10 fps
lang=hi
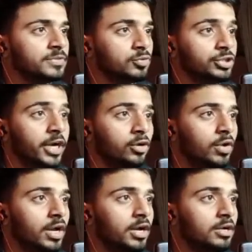वो शेडो
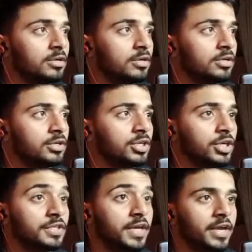वाला ठीक
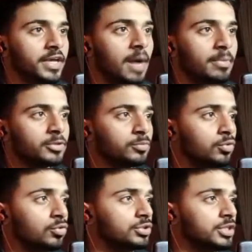है ये रहा यहाँ पे मैं तुम
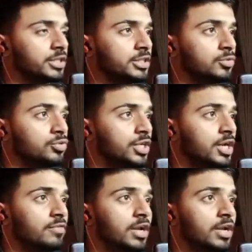लोगों को दिखा देता हूँ ये